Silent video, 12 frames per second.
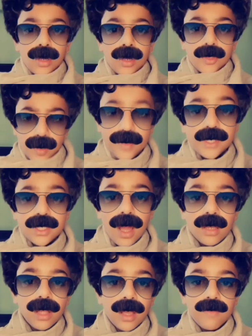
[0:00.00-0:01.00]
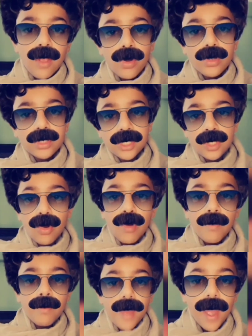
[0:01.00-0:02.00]
नमस्कार देवियों और सजनों
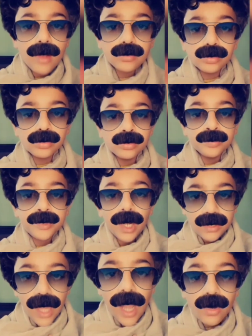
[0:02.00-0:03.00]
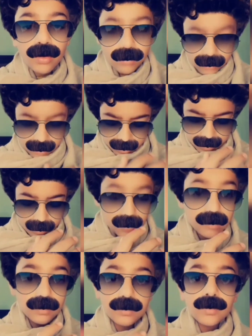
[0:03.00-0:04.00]
मैं हूँ
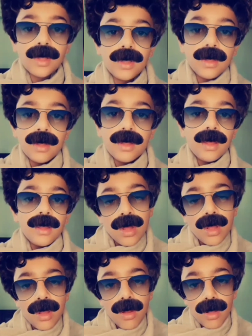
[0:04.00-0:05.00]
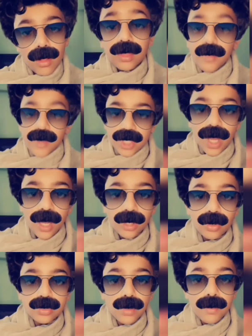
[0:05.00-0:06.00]
ठाकुर नमस्कार
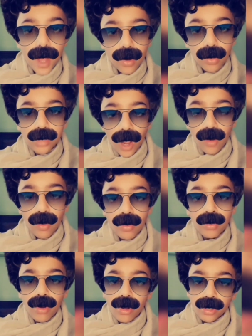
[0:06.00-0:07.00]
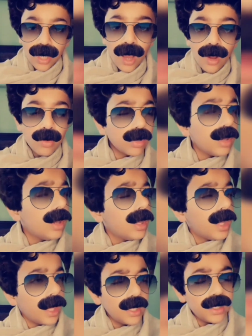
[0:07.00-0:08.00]
दोस्तों मैं हूँ ठाकुर और ठाकुर
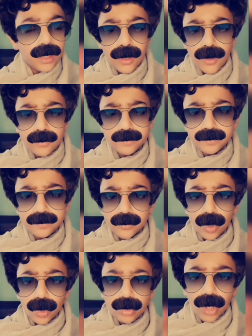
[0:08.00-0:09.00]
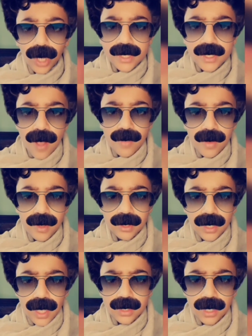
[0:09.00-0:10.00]
इन कुत्तों के सामने मत
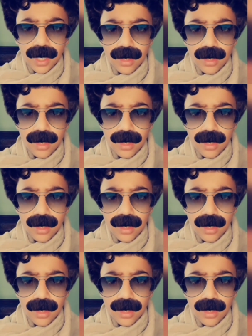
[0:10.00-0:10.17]
नाचना